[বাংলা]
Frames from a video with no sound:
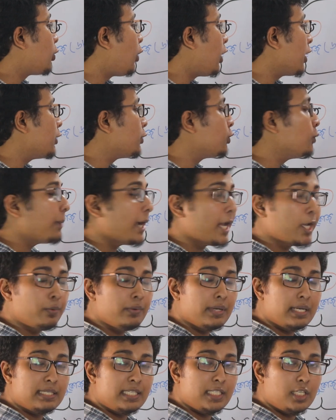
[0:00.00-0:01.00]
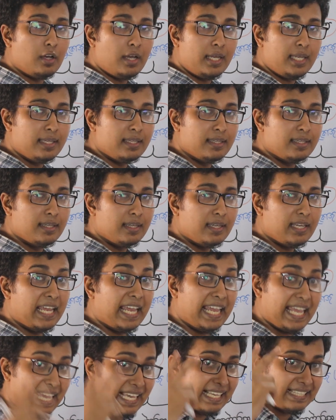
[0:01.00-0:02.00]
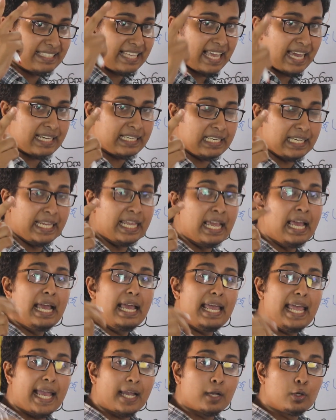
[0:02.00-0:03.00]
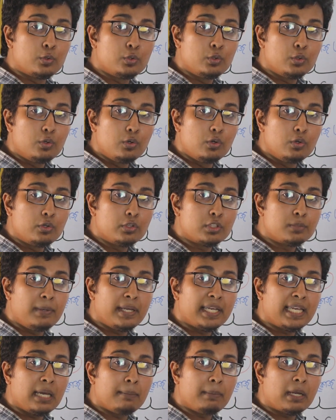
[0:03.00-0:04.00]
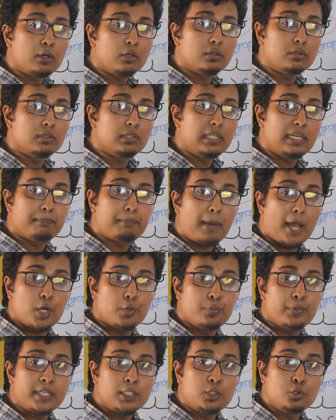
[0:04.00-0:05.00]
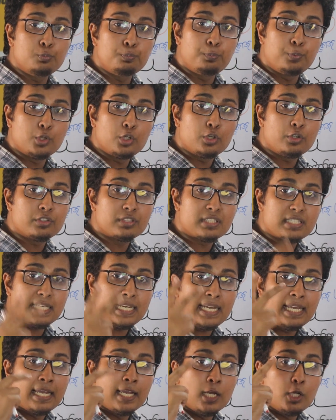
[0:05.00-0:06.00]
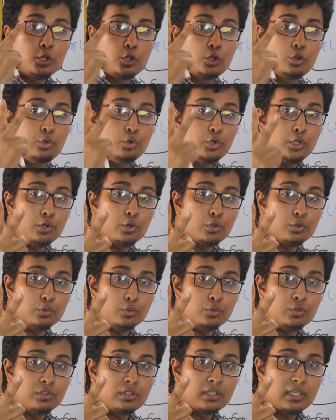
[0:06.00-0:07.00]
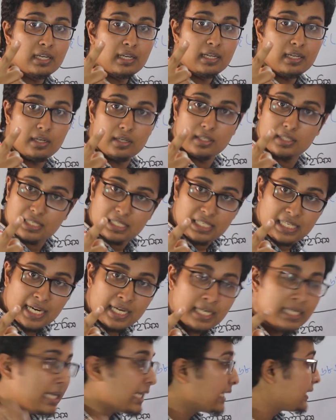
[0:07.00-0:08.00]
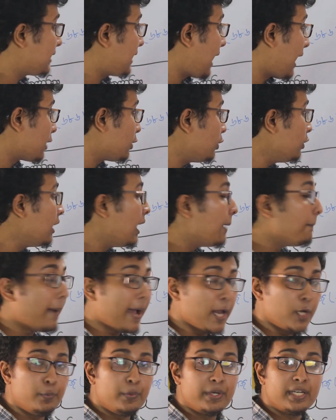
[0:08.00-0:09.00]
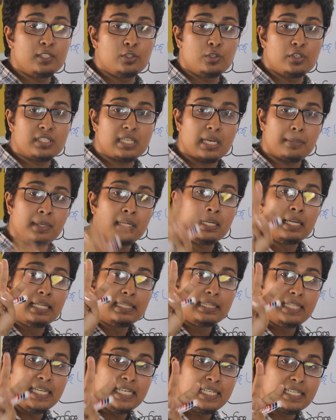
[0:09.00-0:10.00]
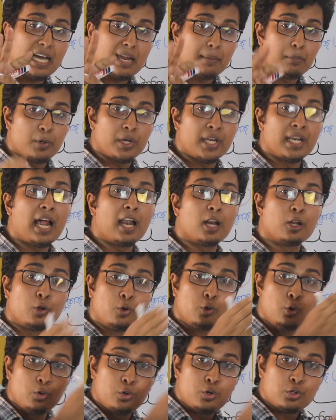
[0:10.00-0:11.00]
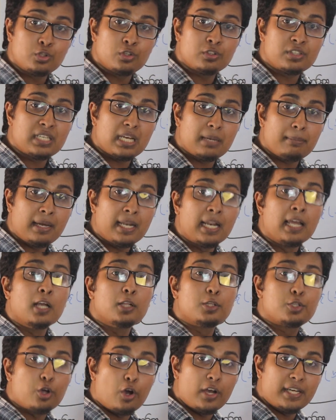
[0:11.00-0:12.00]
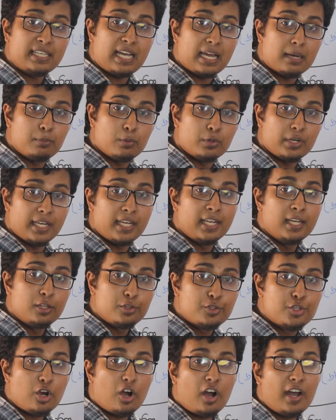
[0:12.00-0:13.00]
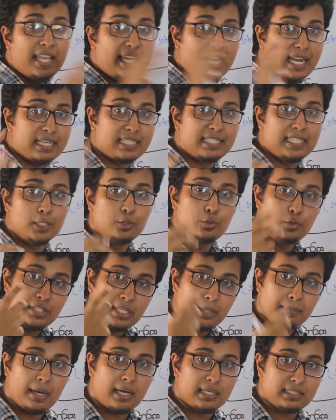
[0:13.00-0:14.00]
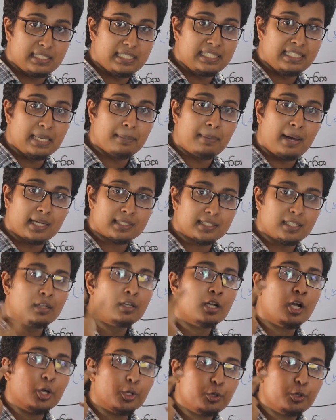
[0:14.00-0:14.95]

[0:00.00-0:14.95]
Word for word: কয় অণু পাইরুবিক অ্যাসিড হয় এক্স্যাক্টলি এক অণু গ্লুকোজ ভেঙে আমার পাইরুবিক অ্যাসিড উৎপন্ন হচ্ছে দুই অণু ক্লিয়ার কারণ পাইরুভিক অ্যাসিড হচ্ছে আমার তিন কার্বনের আর গ্লুকোজ হচ্ছে আমার ছয় কার্বনের ছয় আর তিন দুই দিয়ে তিন দিয়ে ভাগ দাও